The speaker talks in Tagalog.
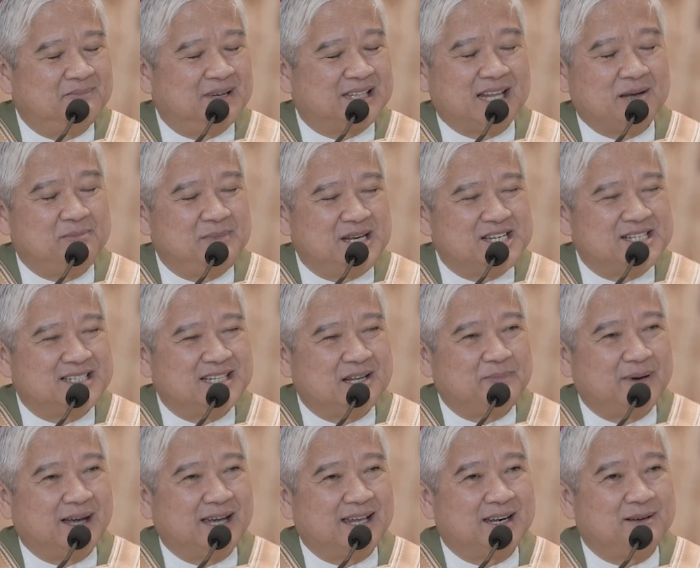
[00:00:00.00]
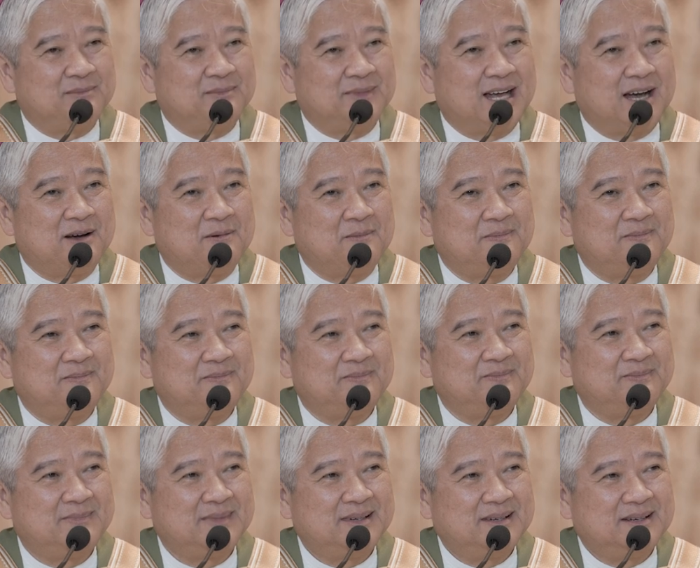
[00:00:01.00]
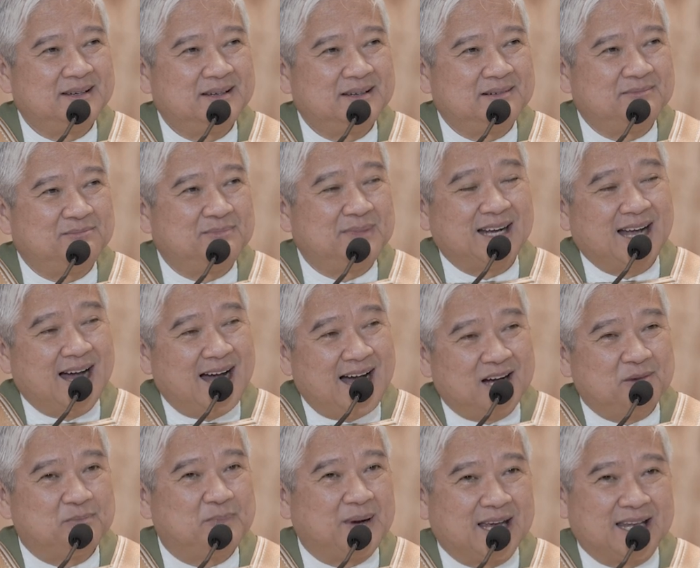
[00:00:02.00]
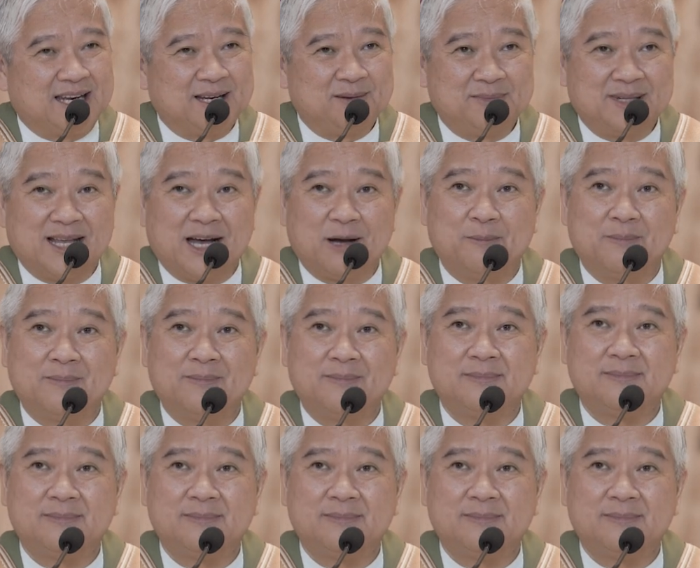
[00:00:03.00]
matamis na pakiramdam, magaang pakiramdam.